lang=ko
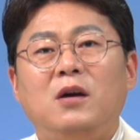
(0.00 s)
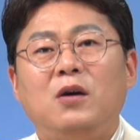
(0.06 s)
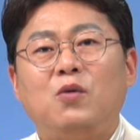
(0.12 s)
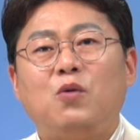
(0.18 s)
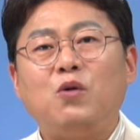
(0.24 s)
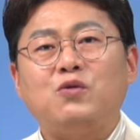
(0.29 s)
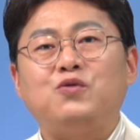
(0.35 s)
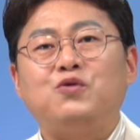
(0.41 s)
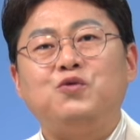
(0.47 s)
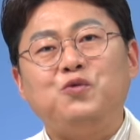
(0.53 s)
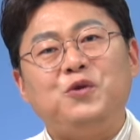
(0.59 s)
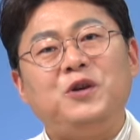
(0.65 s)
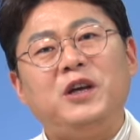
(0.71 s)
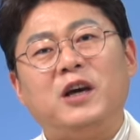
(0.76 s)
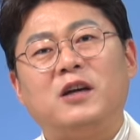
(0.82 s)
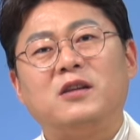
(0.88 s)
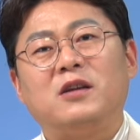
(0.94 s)
꼭
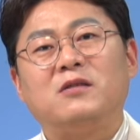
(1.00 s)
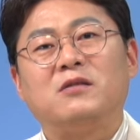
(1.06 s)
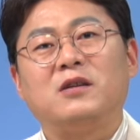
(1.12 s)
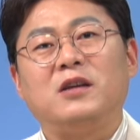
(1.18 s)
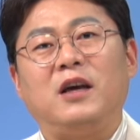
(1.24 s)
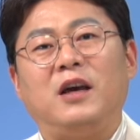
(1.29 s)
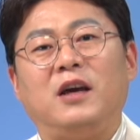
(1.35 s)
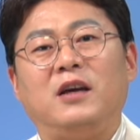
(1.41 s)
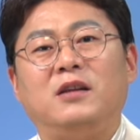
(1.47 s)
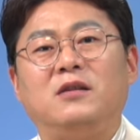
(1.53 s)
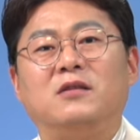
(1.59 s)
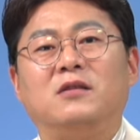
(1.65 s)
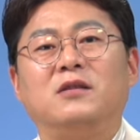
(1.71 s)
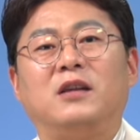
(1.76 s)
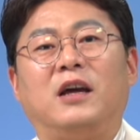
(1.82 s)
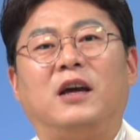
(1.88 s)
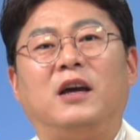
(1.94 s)
주의해야 되는 게
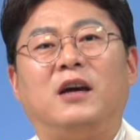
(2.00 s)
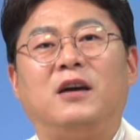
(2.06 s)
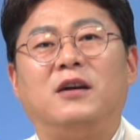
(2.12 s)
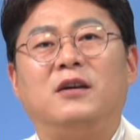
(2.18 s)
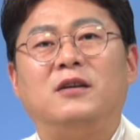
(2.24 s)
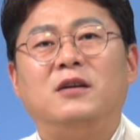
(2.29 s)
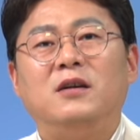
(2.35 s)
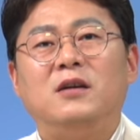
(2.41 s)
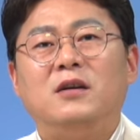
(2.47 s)
있는데